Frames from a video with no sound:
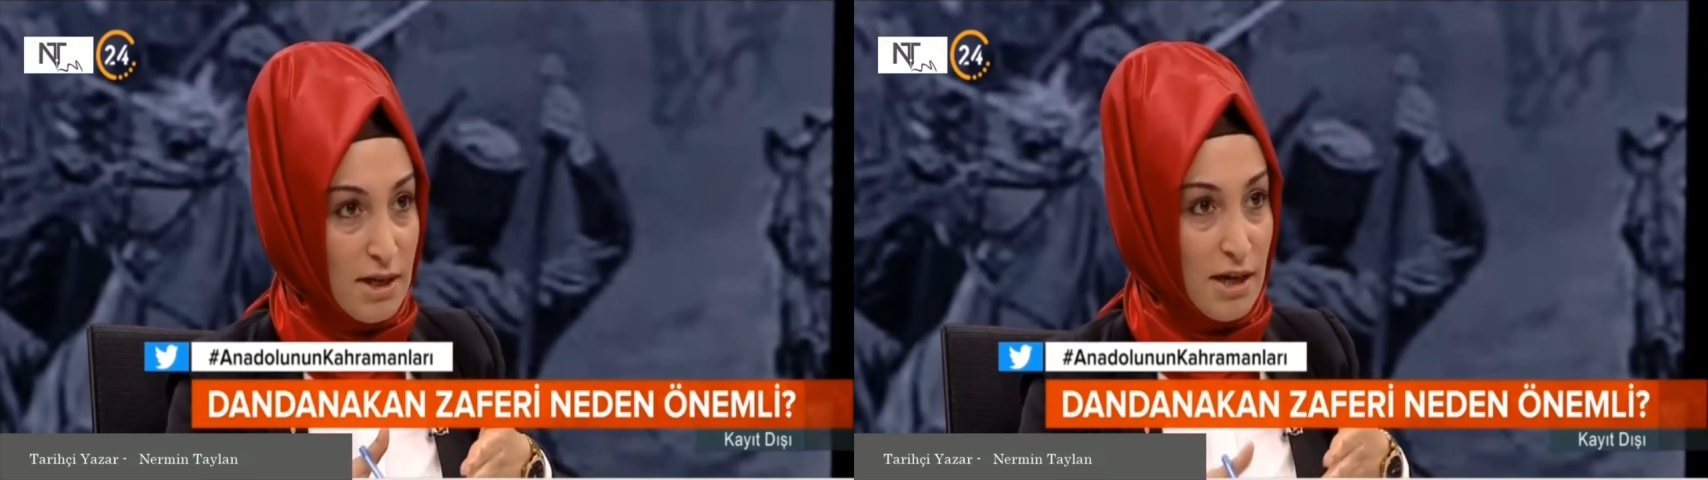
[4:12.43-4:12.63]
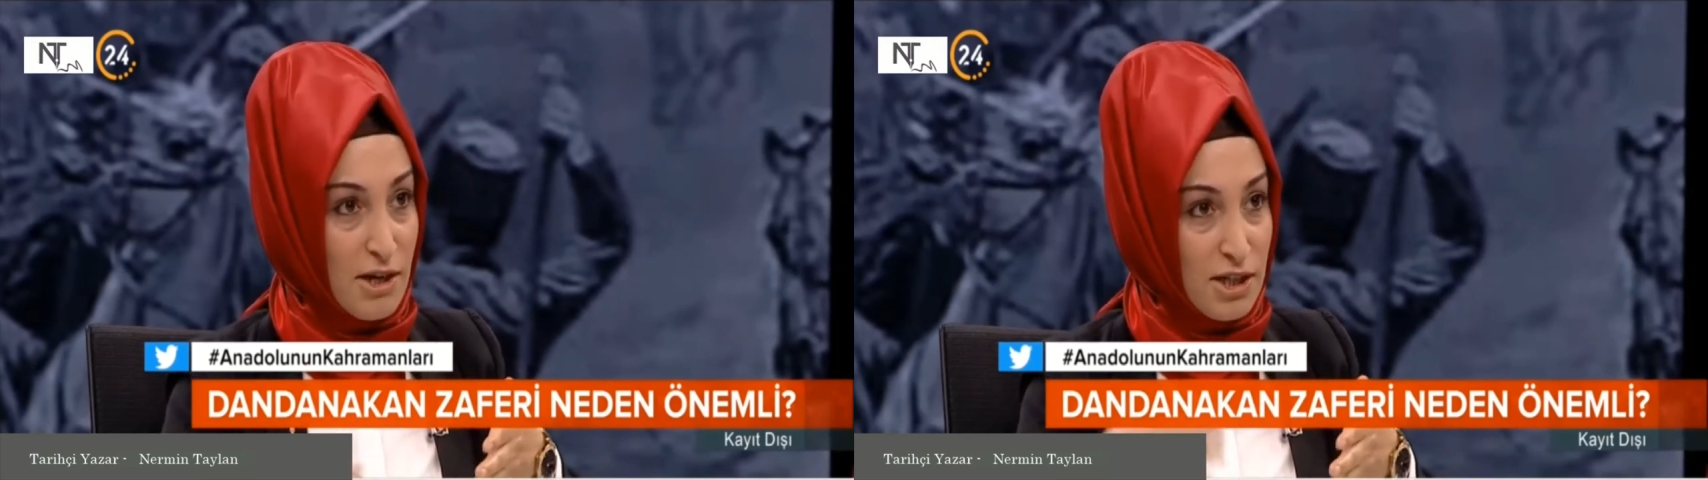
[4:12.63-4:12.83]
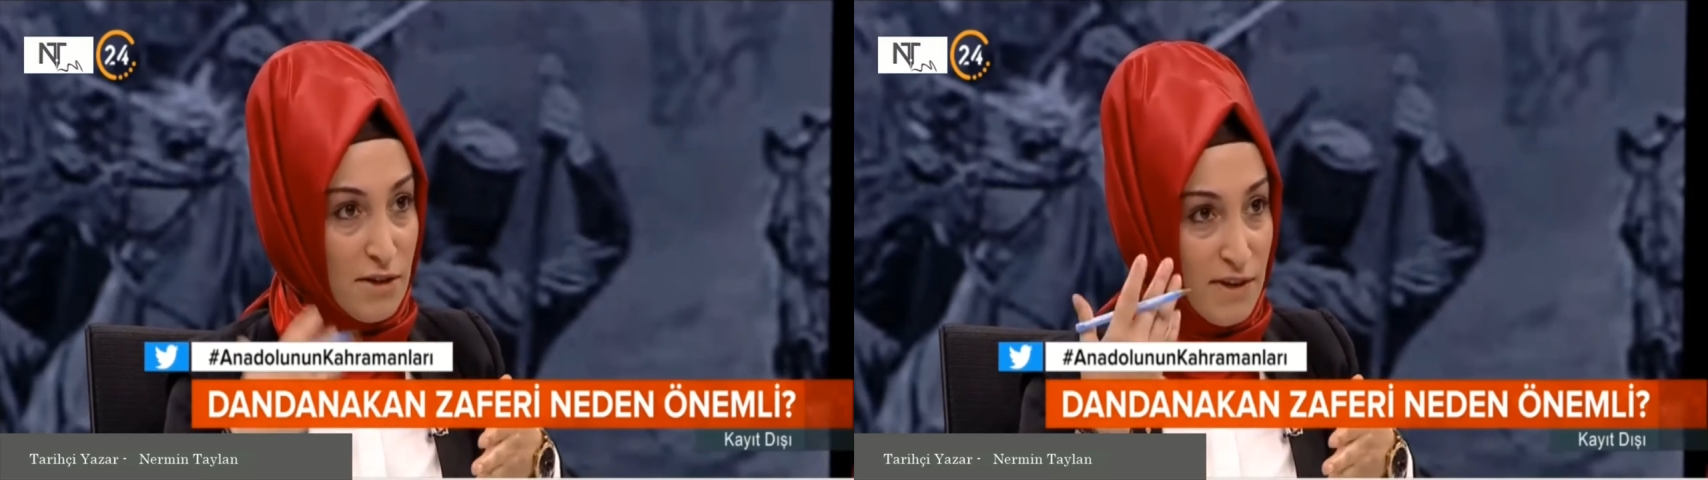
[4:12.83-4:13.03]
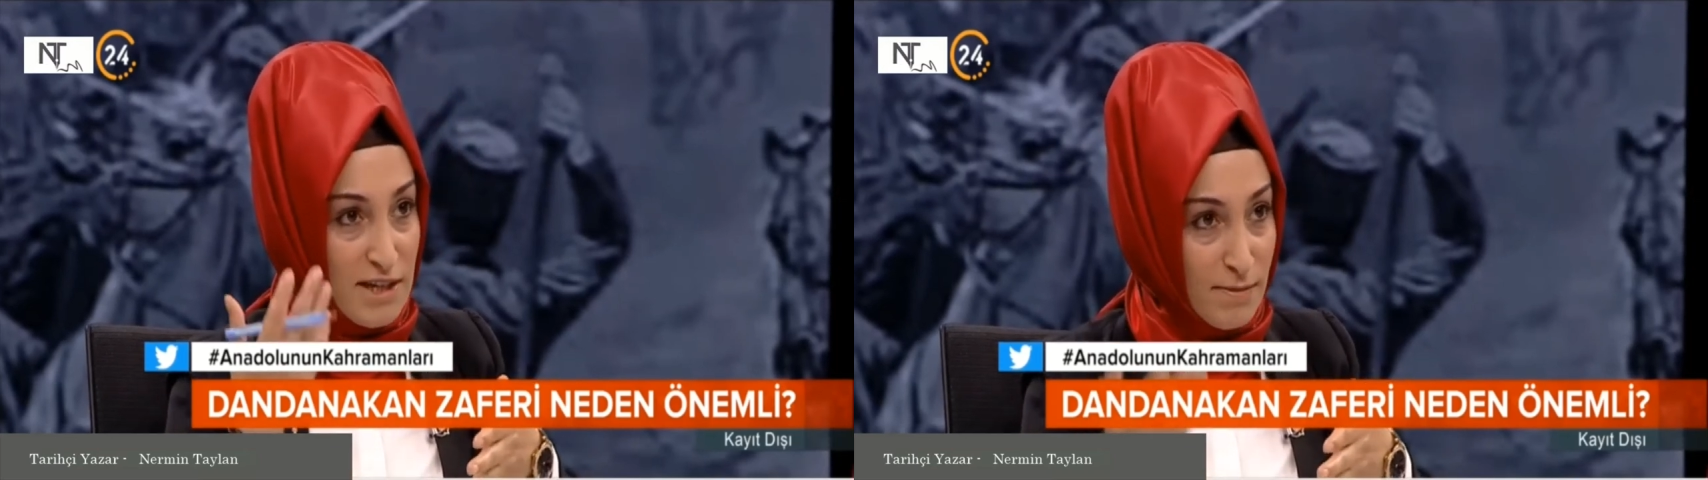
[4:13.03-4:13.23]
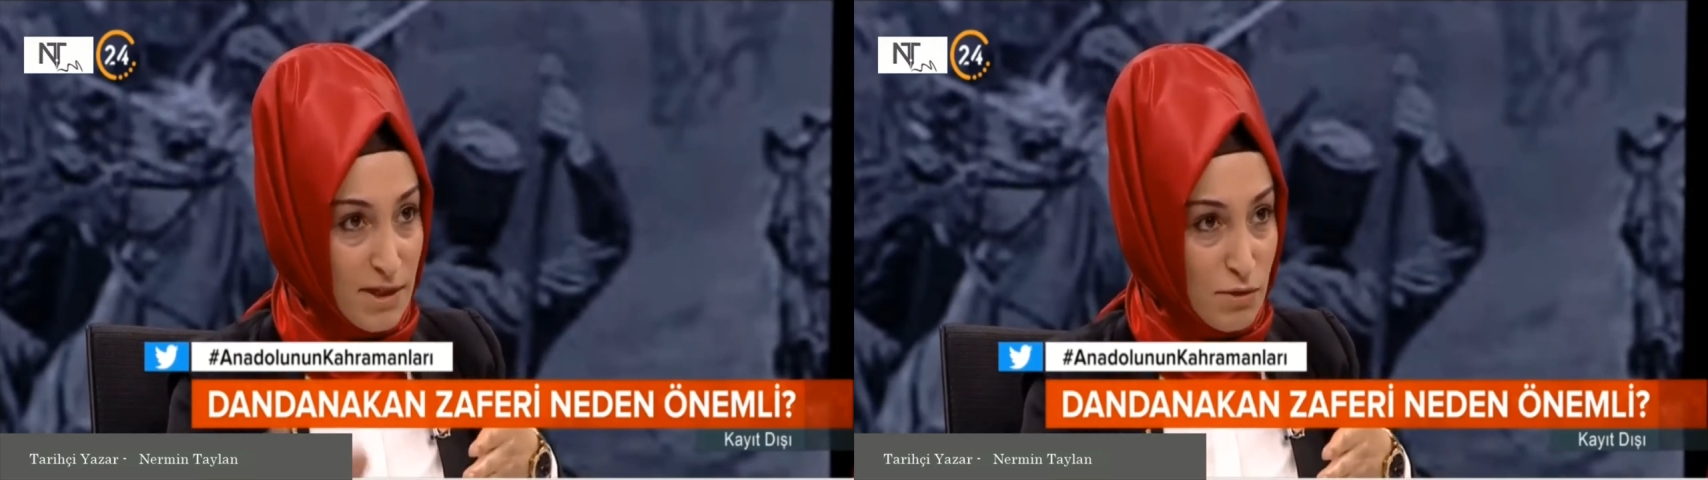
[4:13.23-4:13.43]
karşı tarafa hezimete